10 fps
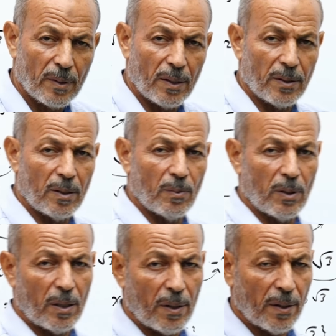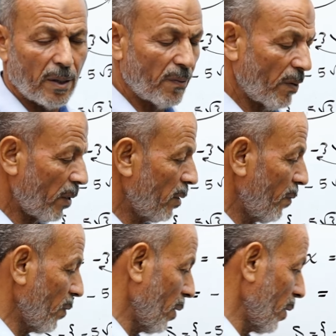هذه الملاحظة الفرعية
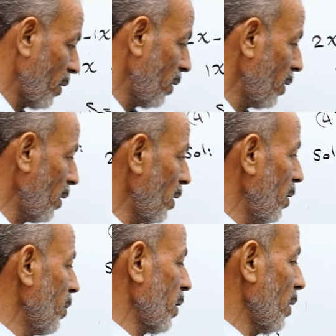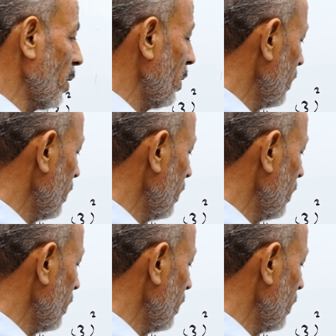في هذا المثال